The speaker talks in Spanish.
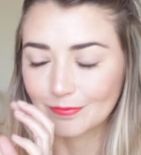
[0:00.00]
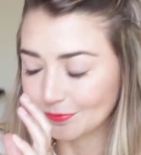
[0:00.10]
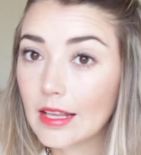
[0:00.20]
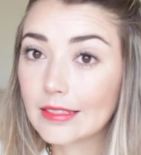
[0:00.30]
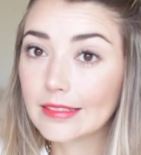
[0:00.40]

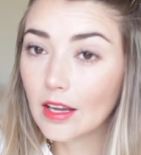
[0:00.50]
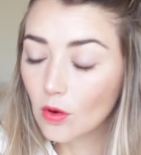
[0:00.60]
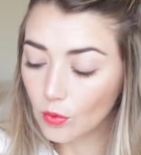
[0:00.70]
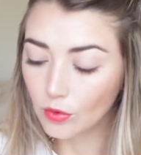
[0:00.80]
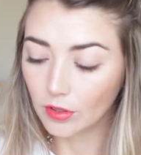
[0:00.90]
Y el
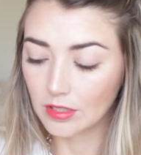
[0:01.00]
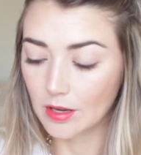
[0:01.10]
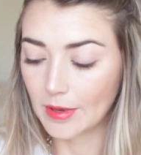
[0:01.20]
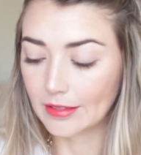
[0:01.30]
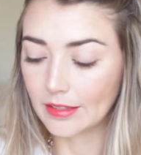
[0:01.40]
segundo se
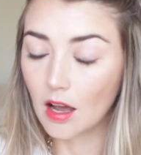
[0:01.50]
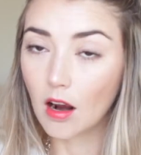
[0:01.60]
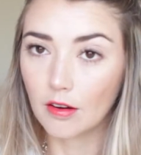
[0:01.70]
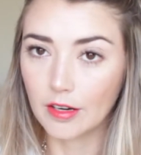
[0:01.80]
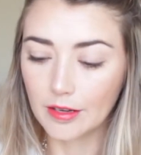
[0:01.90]
llama
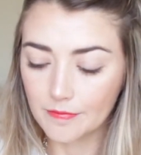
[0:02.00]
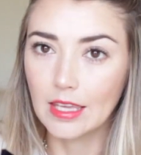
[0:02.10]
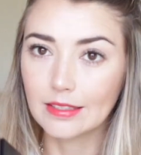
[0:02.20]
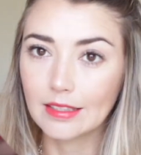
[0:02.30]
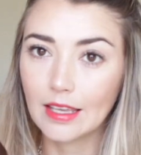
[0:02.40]
Sahara
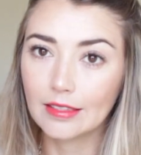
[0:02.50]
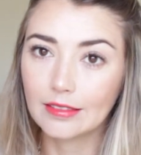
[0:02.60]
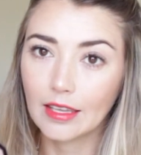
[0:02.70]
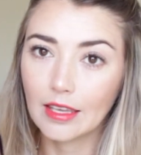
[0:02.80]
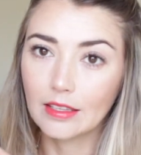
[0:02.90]
y es
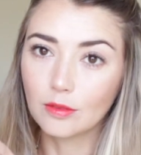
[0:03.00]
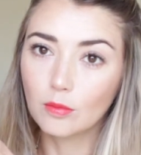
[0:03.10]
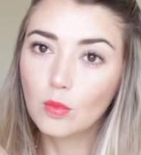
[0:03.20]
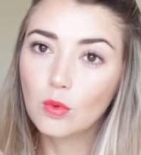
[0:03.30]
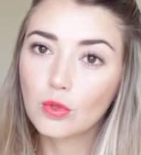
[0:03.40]
este que es
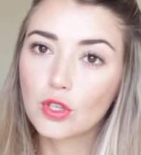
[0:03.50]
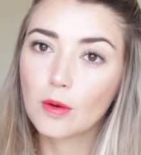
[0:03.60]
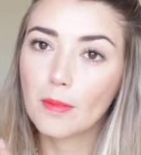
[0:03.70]
mucho